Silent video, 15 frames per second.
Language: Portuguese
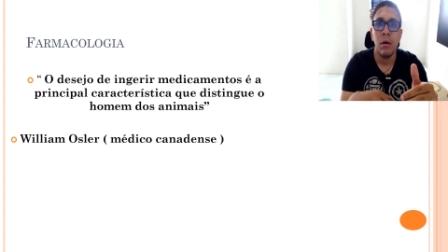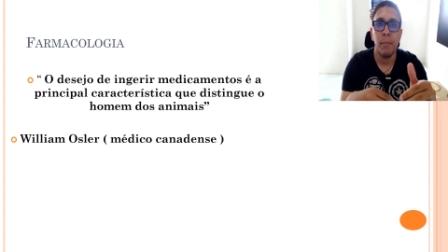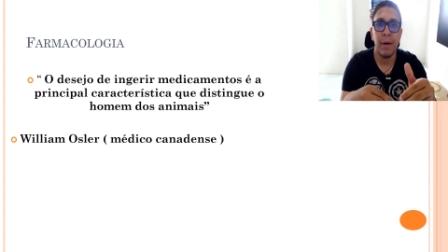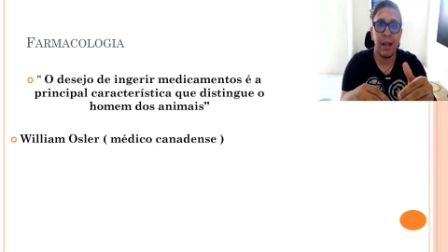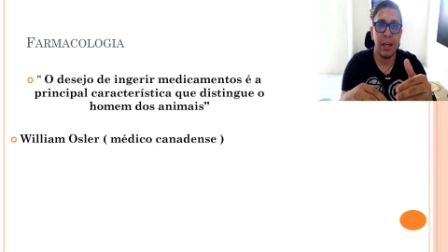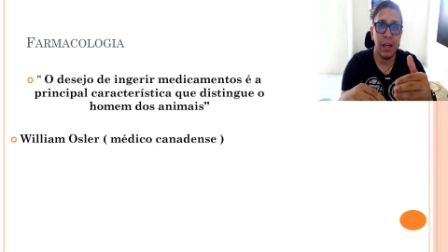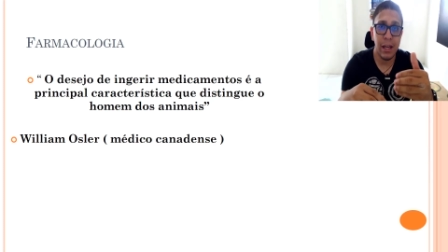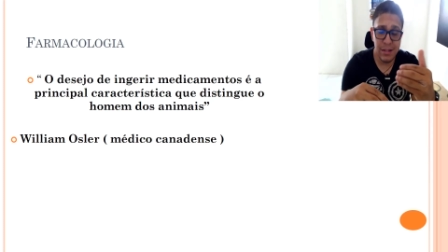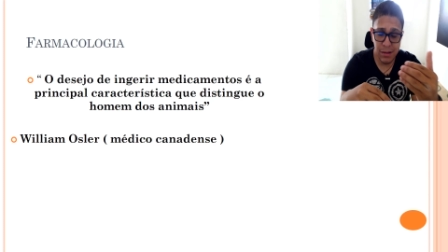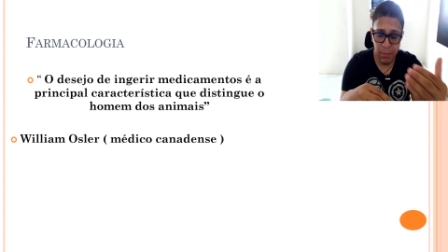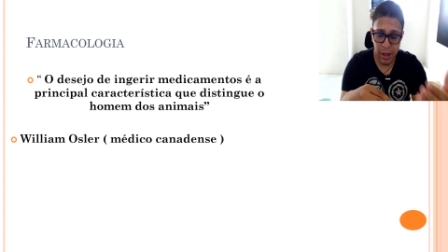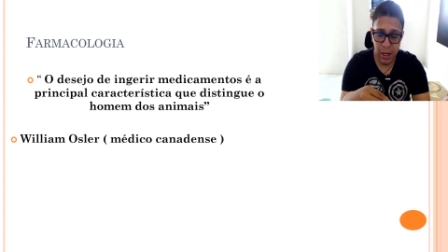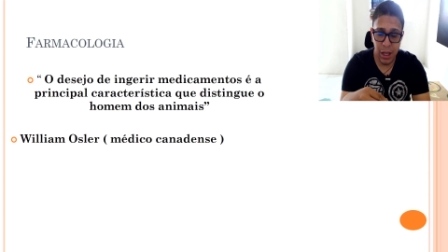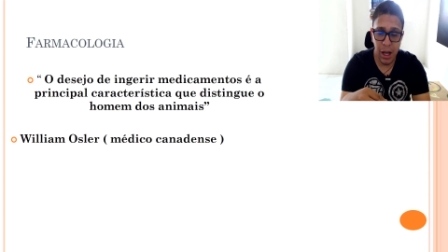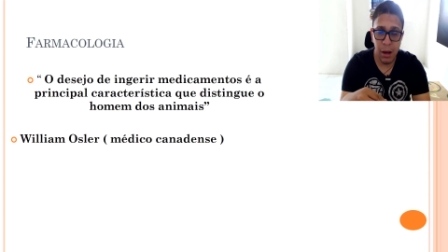para que esse
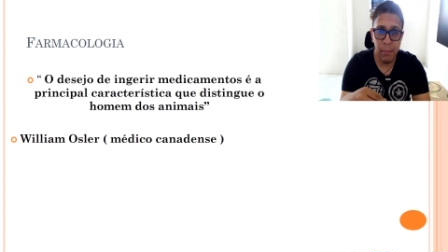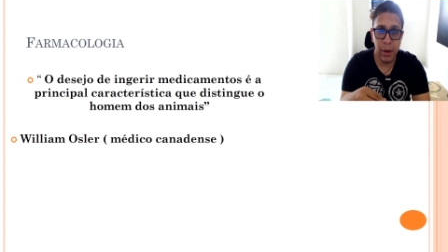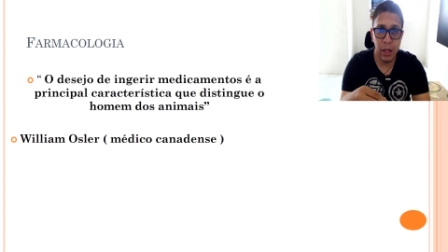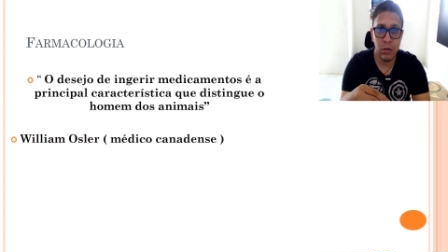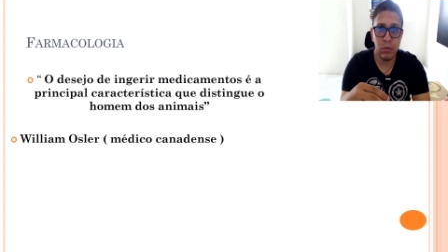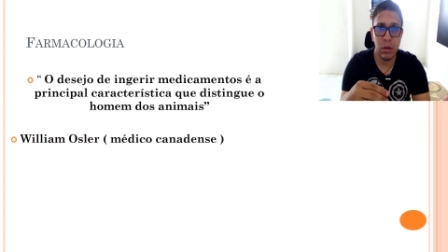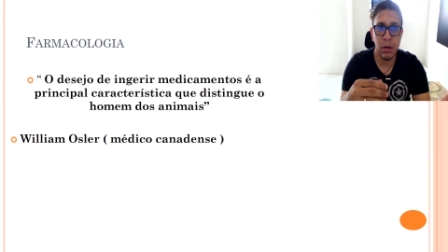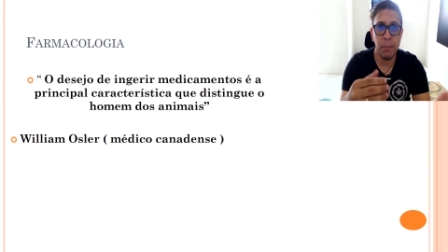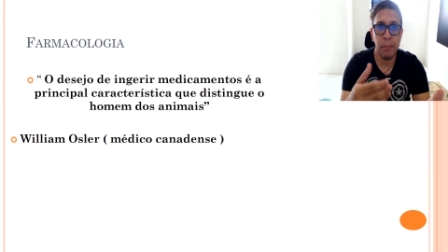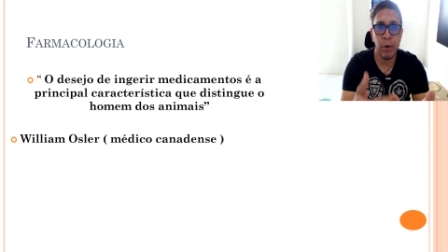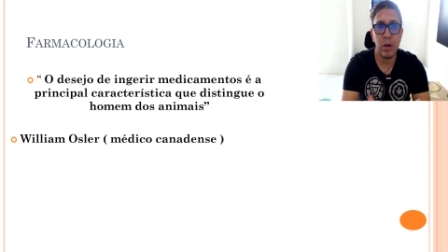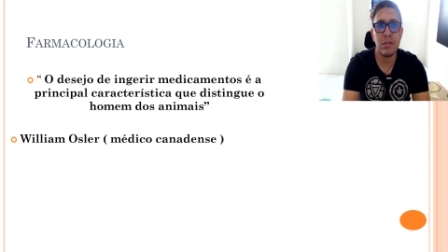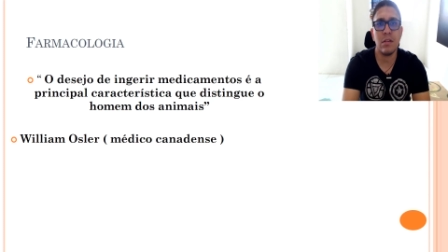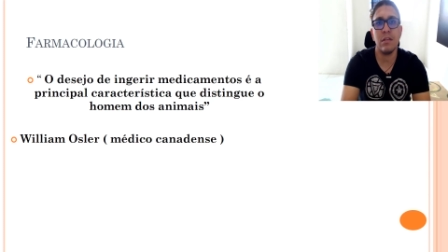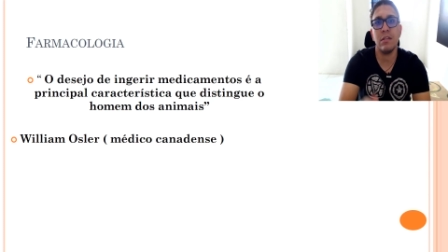medicamento ele
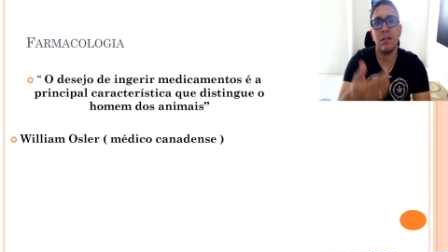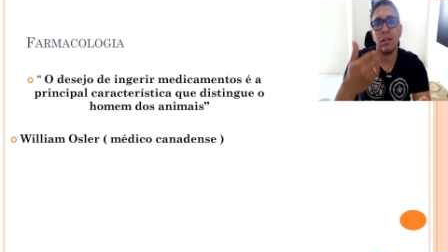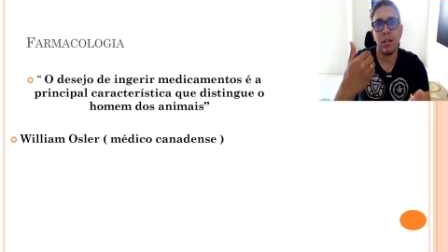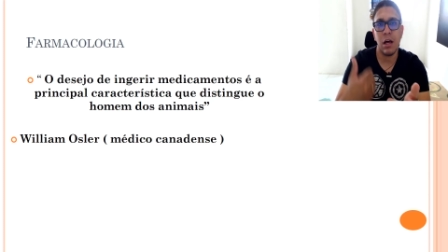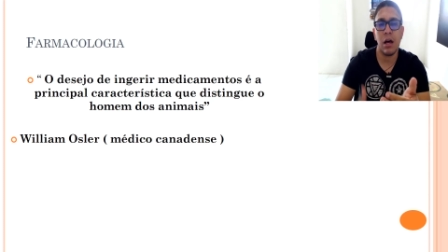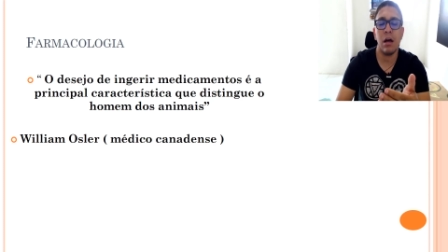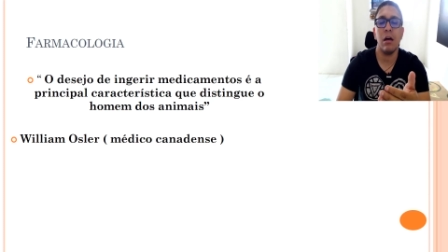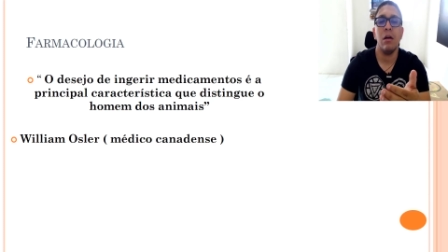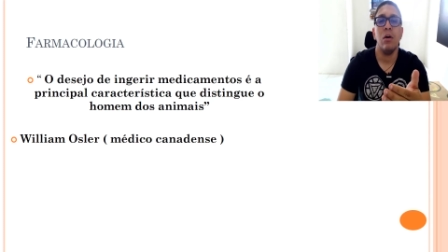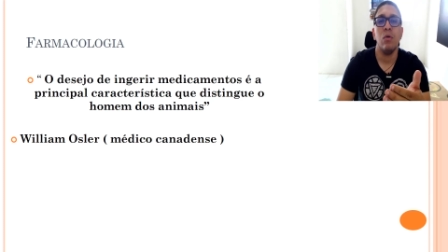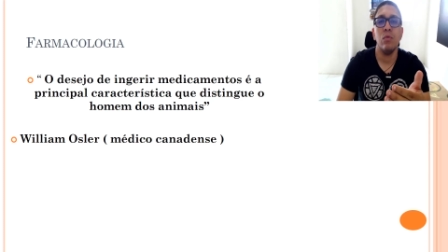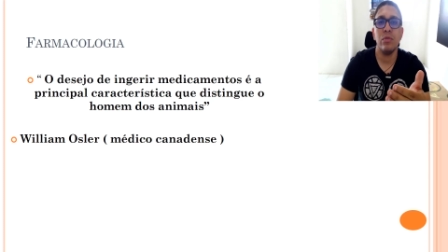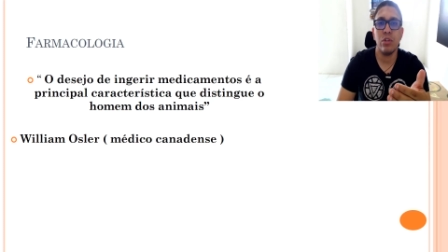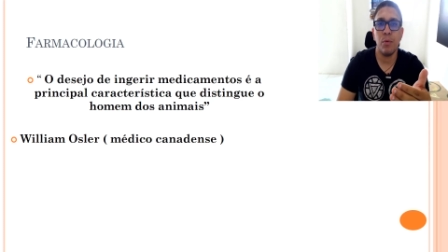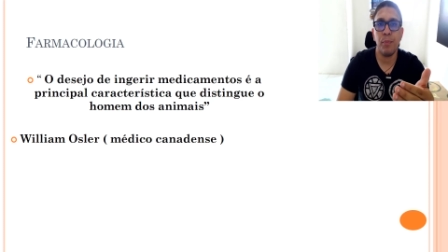possa sanar
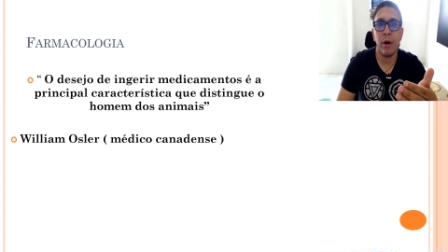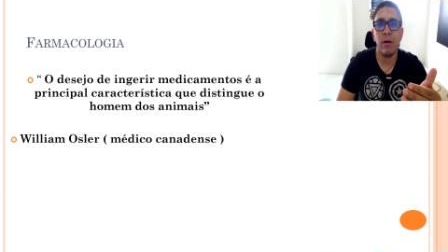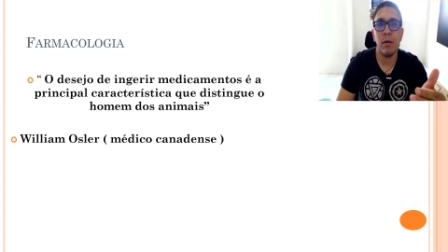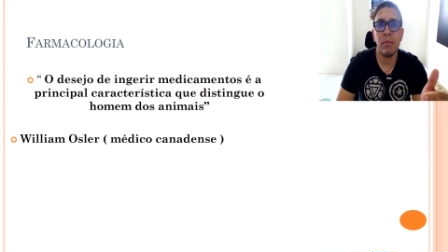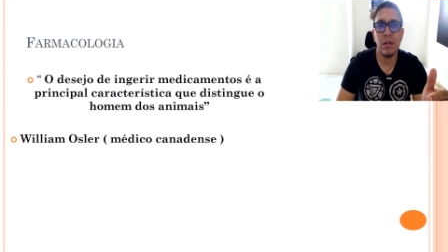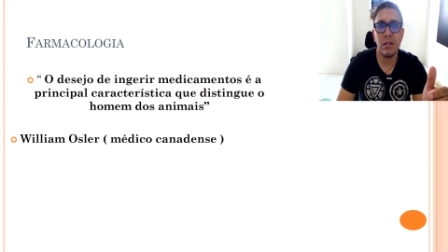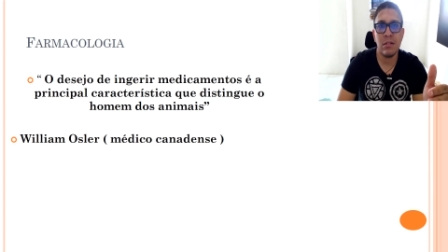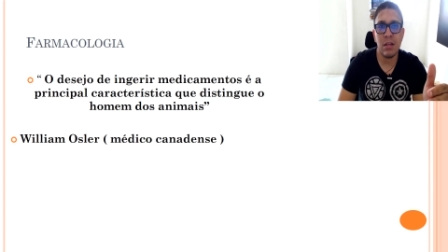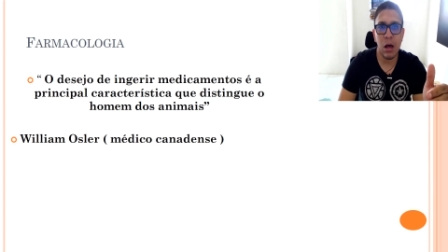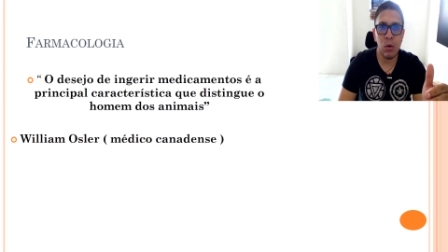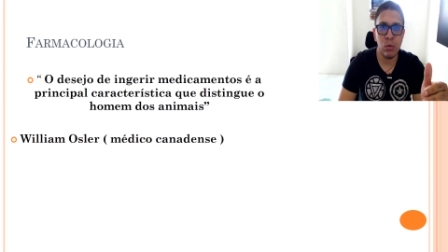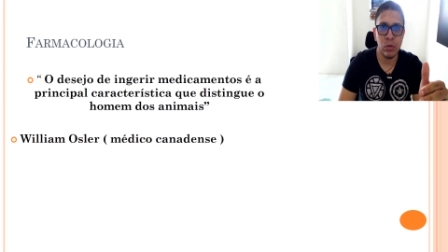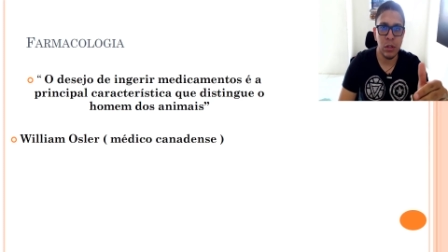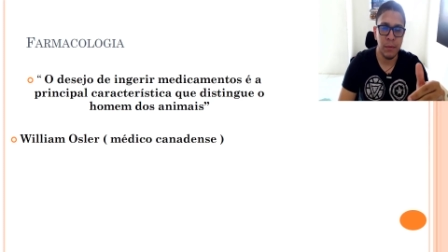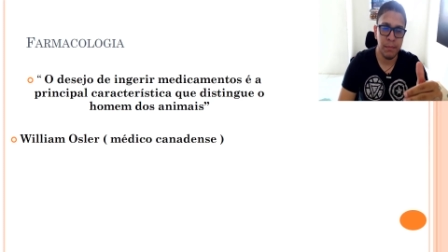o seu problema de
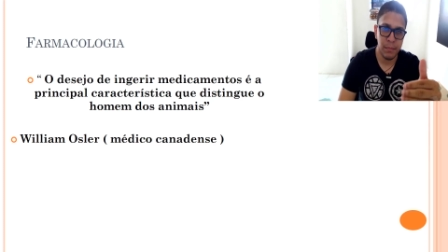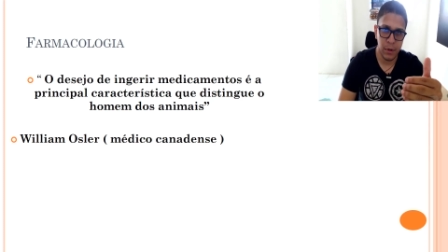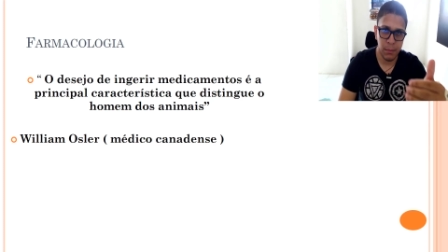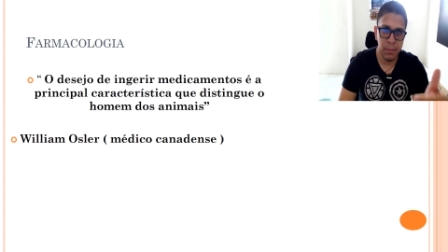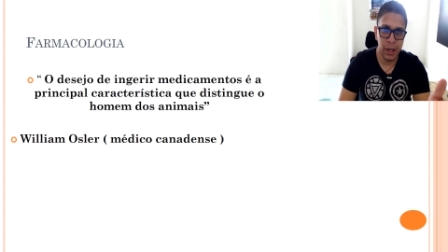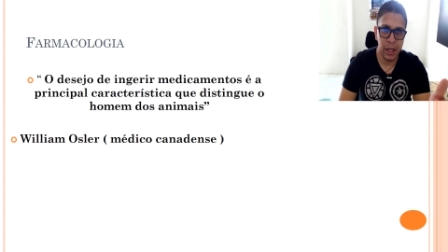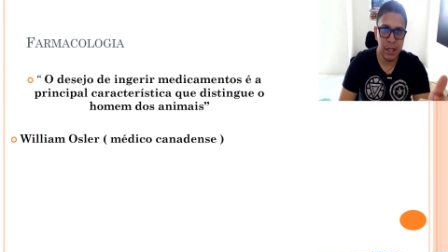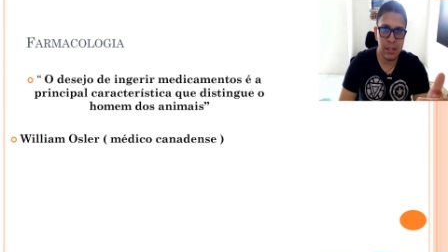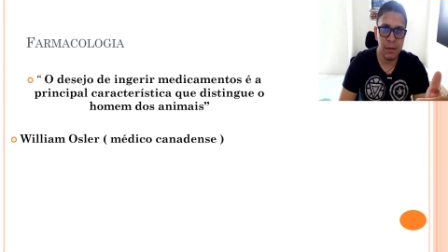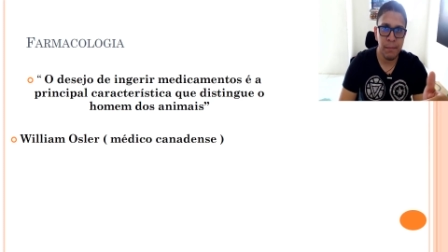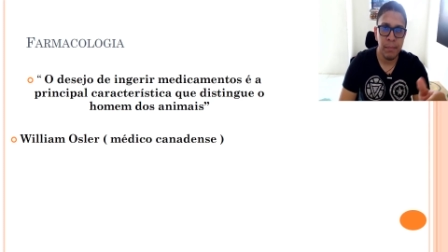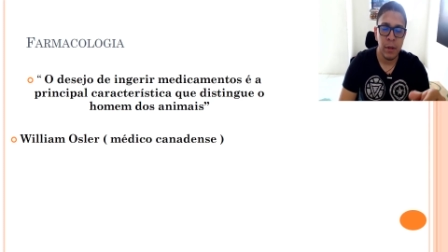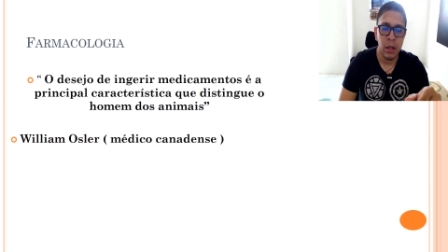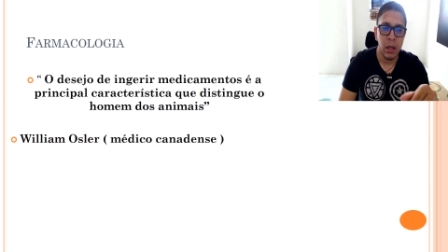saúde, beleza?